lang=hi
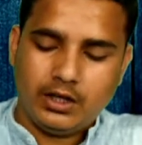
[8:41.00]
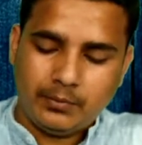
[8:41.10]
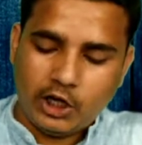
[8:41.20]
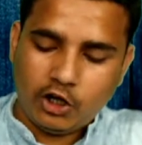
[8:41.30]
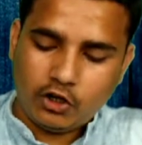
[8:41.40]

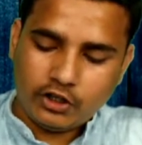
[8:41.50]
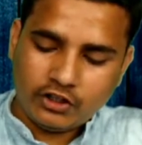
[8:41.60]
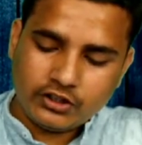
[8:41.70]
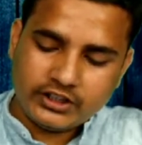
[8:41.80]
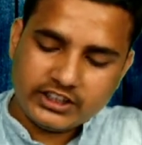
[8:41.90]
एम्प्लॉय
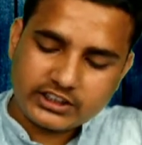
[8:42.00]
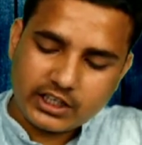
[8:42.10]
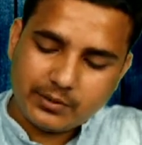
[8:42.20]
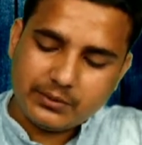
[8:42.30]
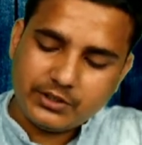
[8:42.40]
ओरिएंट होते हैं
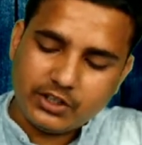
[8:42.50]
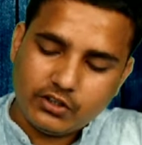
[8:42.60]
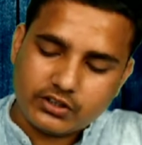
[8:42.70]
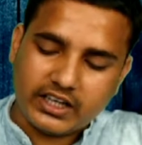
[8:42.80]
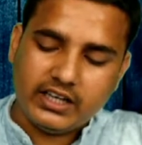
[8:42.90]
इसका मतलब ये
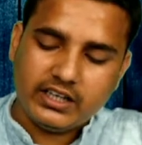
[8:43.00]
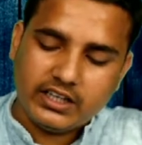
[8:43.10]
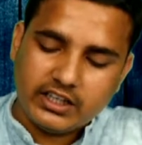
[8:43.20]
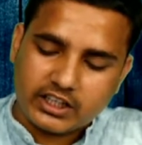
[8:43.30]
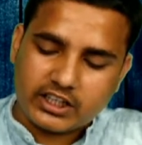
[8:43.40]
होता है
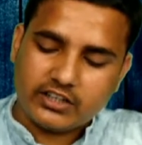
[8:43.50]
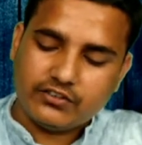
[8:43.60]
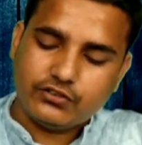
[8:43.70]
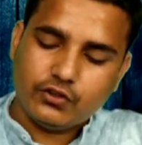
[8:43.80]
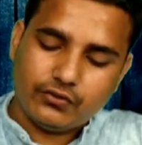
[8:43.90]

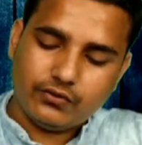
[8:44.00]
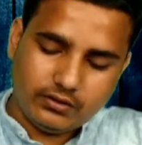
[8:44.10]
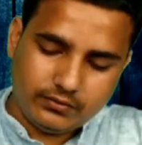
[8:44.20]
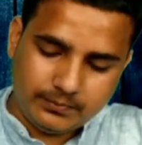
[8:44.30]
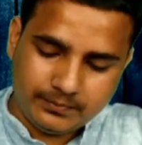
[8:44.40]
कि जो
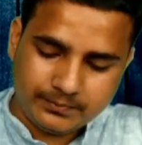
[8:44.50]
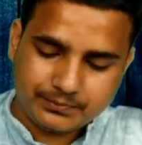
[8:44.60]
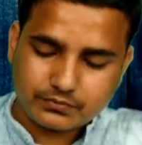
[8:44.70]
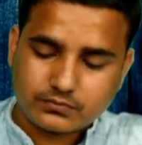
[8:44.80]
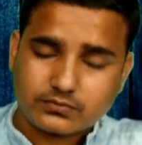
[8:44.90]

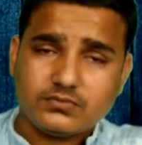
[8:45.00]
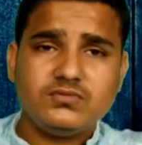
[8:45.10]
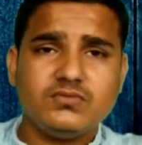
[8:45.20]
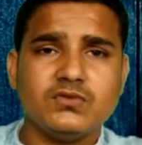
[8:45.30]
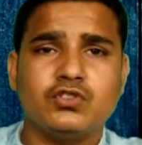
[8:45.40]

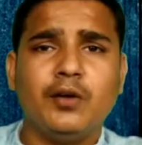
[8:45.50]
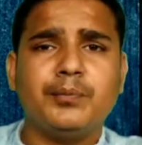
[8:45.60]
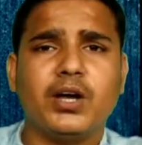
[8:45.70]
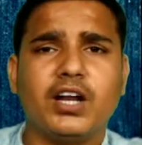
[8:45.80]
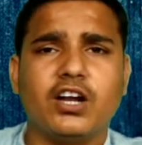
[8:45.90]

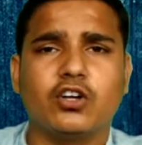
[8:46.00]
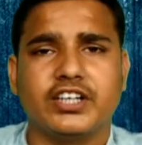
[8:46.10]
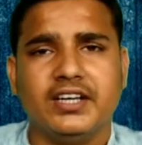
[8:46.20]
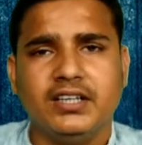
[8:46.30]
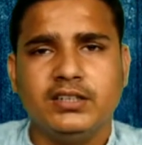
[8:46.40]
जॉब कर रहे
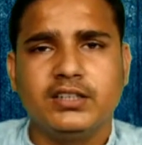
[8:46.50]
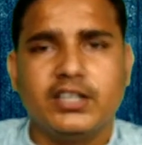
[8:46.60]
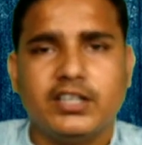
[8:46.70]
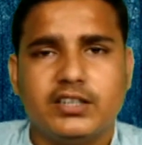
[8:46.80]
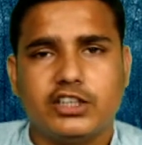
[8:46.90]
होते हैं
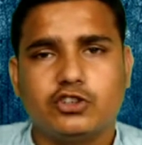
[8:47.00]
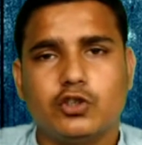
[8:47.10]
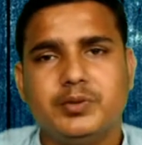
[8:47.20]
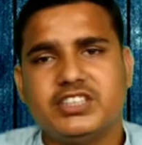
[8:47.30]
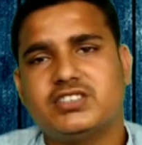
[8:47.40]
या
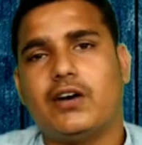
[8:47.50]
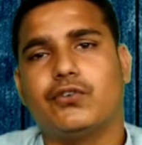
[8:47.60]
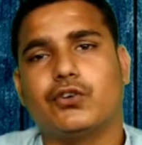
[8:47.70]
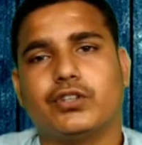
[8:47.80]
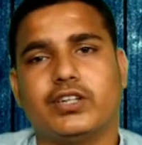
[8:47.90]
जो भी
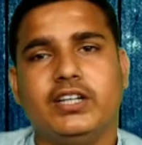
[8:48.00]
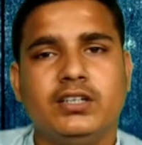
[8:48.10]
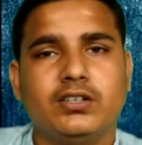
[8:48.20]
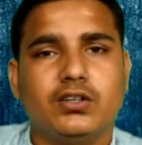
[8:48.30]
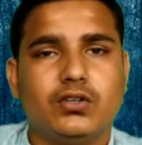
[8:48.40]
स्टाफ होते हैं
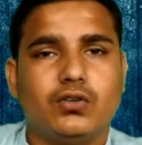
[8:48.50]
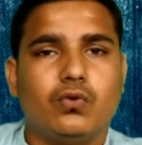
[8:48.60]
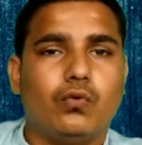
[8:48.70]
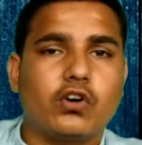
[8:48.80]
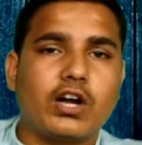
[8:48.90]

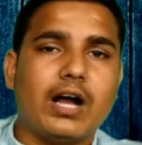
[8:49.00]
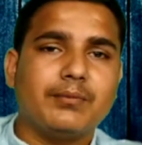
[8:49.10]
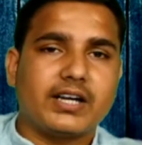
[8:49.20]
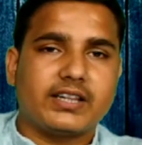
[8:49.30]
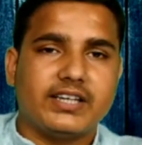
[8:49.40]
वो
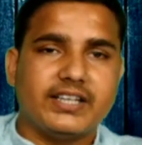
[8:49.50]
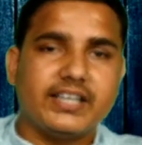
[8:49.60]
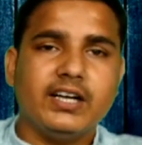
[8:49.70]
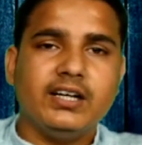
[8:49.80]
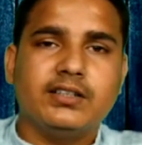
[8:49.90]
काम करते हैं ठीक है